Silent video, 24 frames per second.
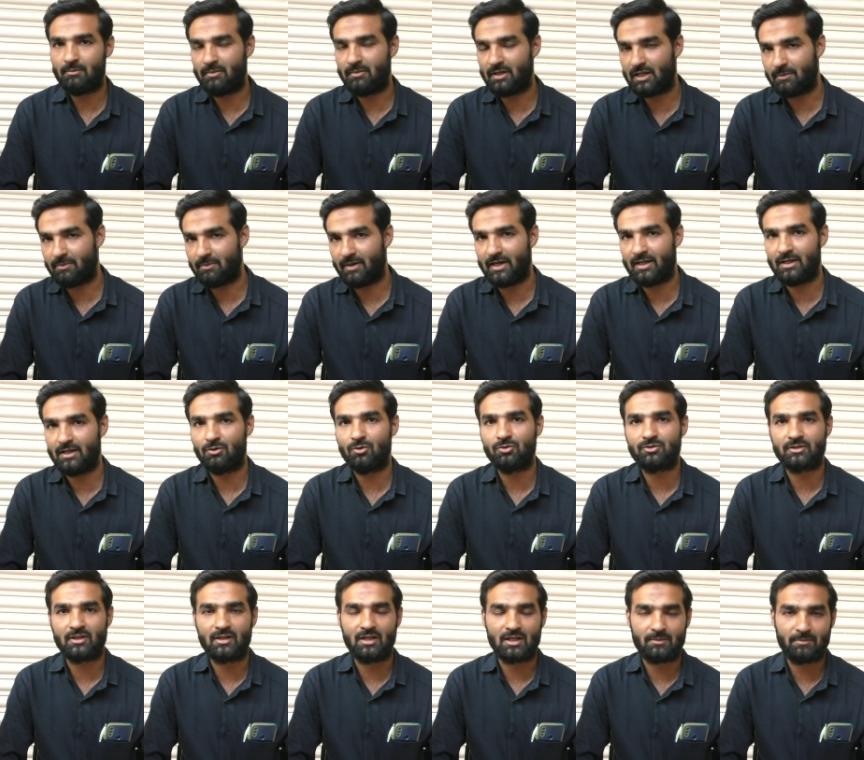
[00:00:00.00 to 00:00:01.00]
मेरे भाई
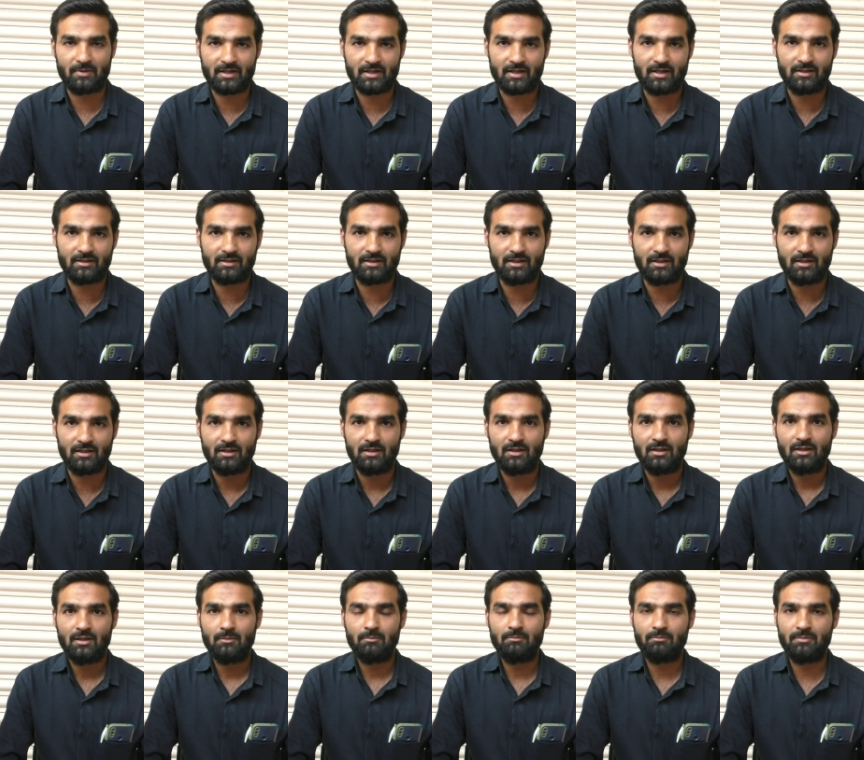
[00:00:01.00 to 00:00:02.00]
उससे घर पर गए थे
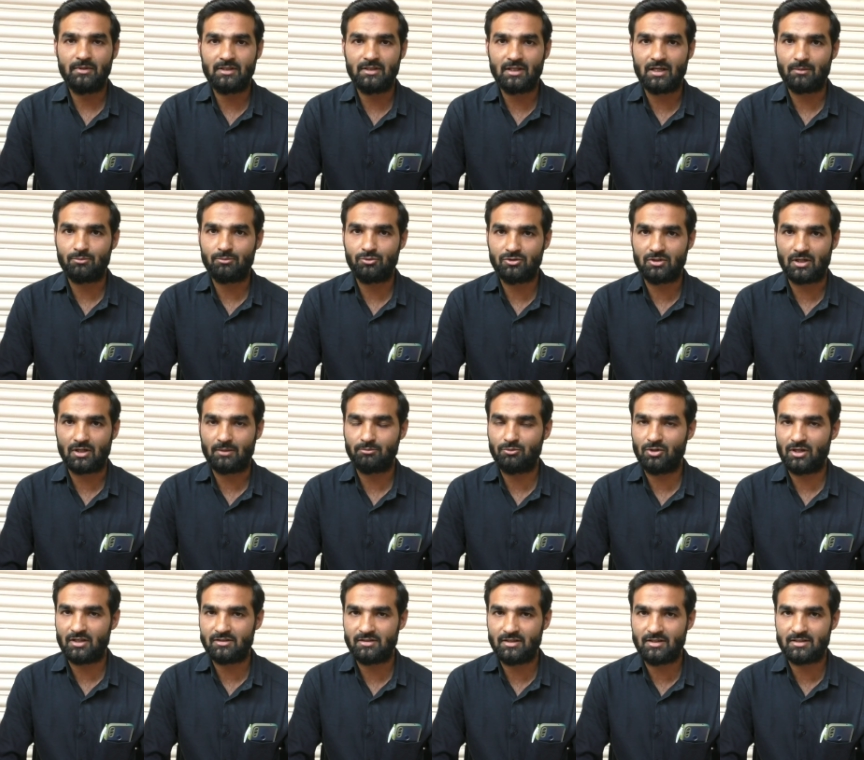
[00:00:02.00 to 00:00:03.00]
पिता
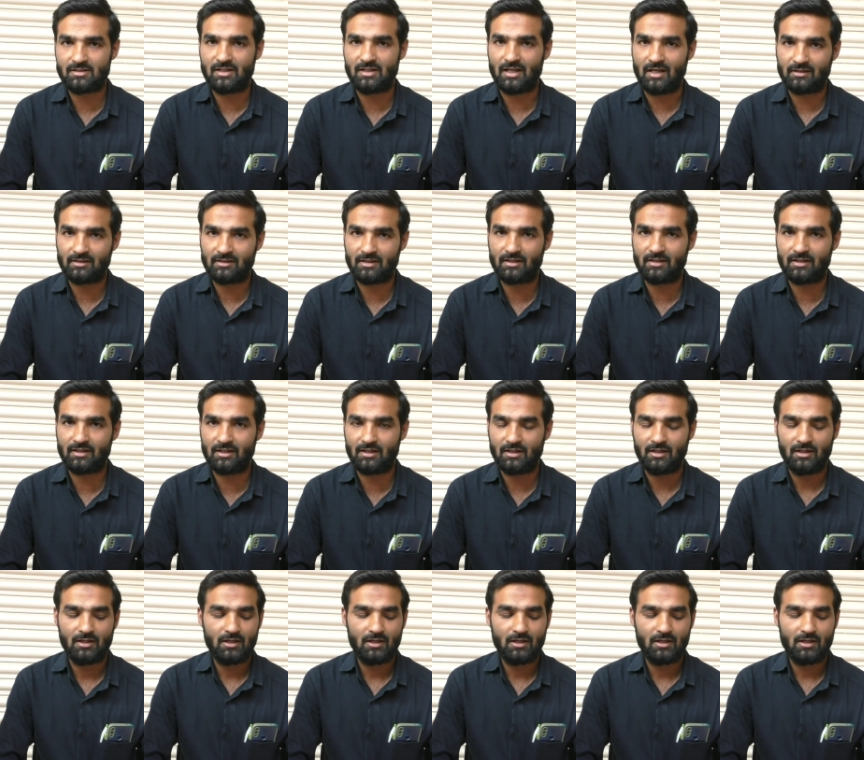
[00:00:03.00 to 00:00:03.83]
अब्दुल अजीज़ लहान करके